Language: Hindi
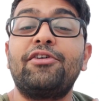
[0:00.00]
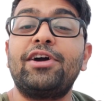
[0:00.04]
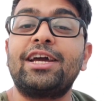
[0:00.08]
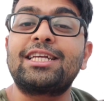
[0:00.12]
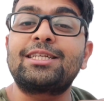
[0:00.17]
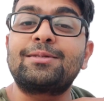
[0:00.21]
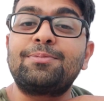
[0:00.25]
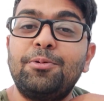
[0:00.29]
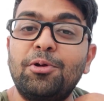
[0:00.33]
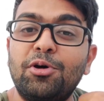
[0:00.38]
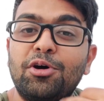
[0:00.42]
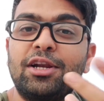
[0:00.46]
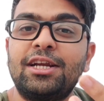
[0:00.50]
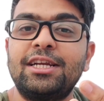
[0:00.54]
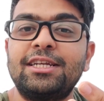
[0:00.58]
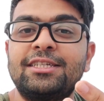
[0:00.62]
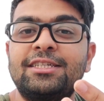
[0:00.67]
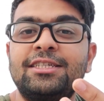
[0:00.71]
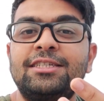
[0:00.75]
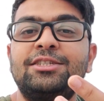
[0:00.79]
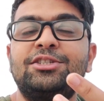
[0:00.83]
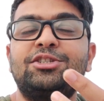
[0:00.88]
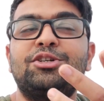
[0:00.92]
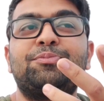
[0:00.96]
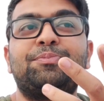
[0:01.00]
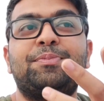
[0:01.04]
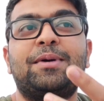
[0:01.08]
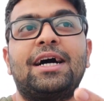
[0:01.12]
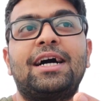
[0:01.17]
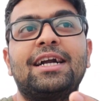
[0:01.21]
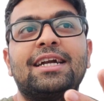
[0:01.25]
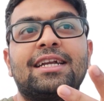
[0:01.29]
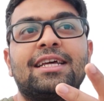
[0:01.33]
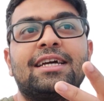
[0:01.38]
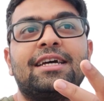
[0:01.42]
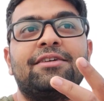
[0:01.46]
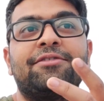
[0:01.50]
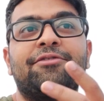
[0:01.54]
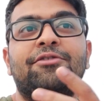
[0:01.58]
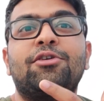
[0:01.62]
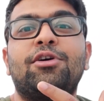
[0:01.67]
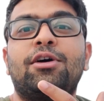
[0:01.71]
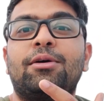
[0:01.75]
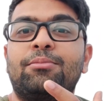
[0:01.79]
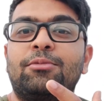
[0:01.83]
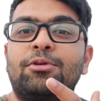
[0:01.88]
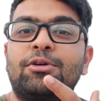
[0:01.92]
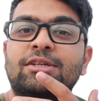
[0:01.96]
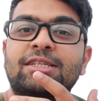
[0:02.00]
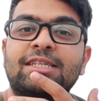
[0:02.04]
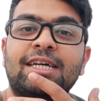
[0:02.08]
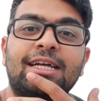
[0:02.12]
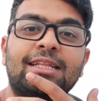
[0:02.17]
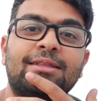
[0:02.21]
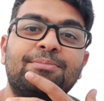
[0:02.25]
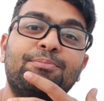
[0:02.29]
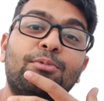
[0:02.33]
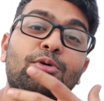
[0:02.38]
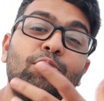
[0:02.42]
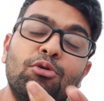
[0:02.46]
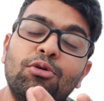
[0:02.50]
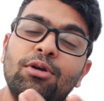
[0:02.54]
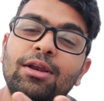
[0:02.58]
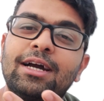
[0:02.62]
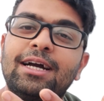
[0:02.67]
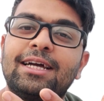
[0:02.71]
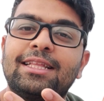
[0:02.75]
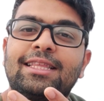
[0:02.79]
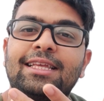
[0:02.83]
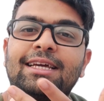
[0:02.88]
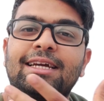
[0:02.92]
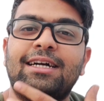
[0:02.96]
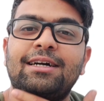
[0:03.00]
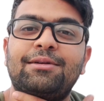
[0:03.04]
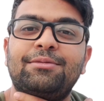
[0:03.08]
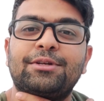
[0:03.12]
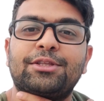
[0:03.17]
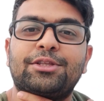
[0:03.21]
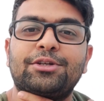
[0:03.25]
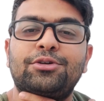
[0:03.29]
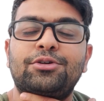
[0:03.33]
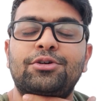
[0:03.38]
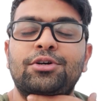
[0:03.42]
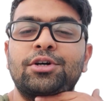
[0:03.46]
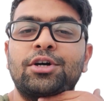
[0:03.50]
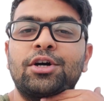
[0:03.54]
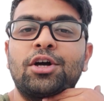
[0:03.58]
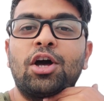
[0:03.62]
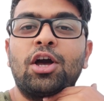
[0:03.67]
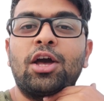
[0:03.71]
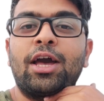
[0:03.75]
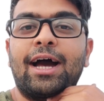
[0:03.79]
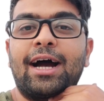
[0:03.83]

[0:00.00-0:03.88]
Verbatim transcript: और वो एक्सप्लोरेशन जो पार्ट है वो हम लोग शायद भूल गए थे कभी तो